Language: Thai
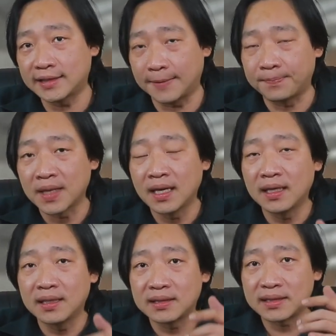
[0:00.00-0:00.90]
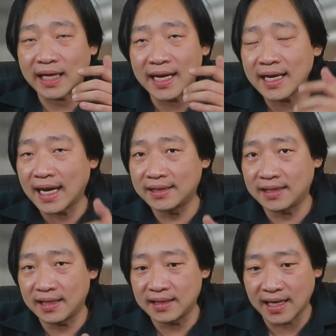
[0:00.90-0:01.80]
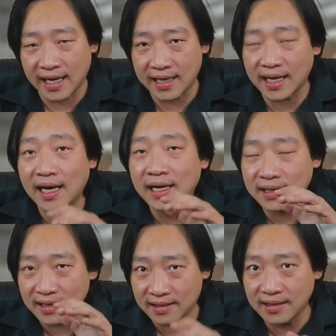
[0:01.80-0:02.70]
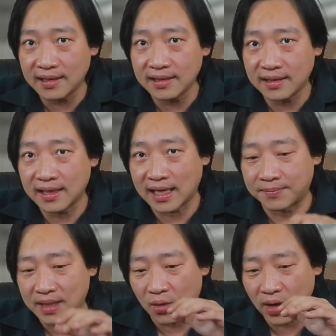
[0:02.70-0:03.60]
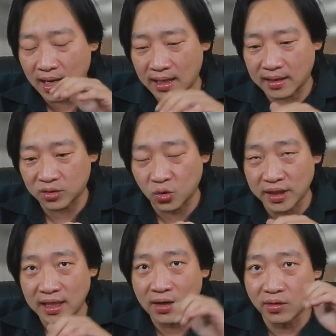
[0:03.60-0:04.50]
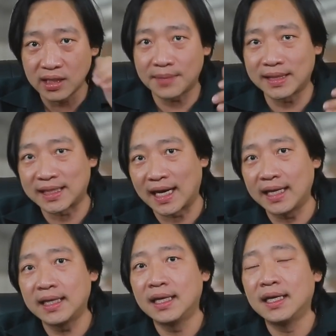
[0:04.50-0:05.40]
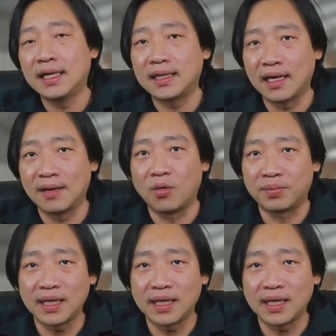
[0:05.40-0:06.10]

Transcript: 250 ใช้งานจริงยังไง อันนั้นอีกเรื่องหนึ่งนะครับ แต่ว่าตัวนี้เราเลือกมาใช้ในระบบ